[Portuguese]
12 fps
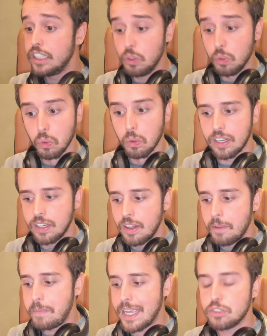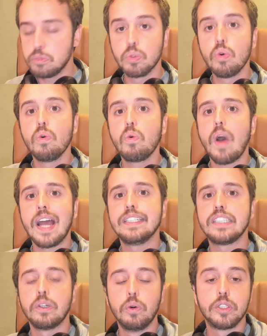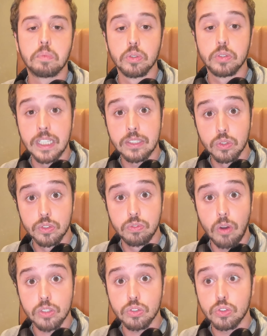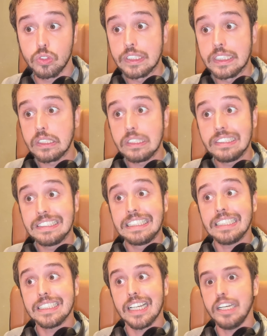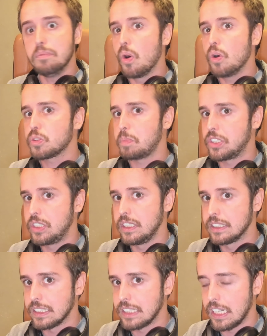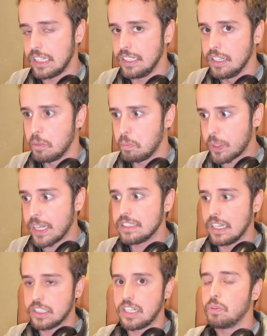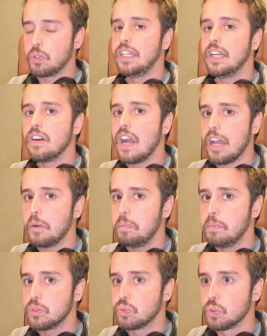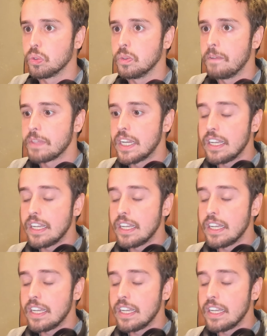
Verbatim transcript: E o Lula, mesmo com 48% dos votos, desanimou os petistas ali, porque eles achavam que iam ganhar no primeiro turno.